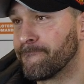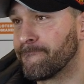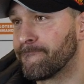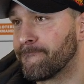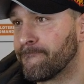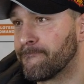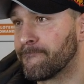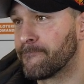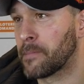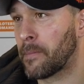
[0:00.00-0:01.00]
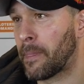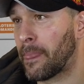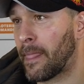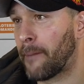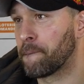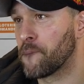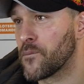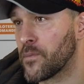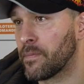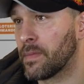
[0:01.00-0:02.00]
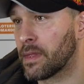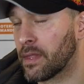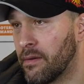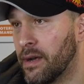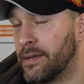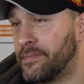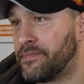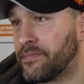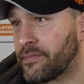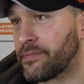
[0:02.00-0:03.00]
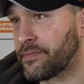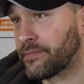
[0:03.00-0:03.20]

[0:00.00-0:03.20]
Et un petit mot euh, sur le magnifique goal que tu as mis le, missile en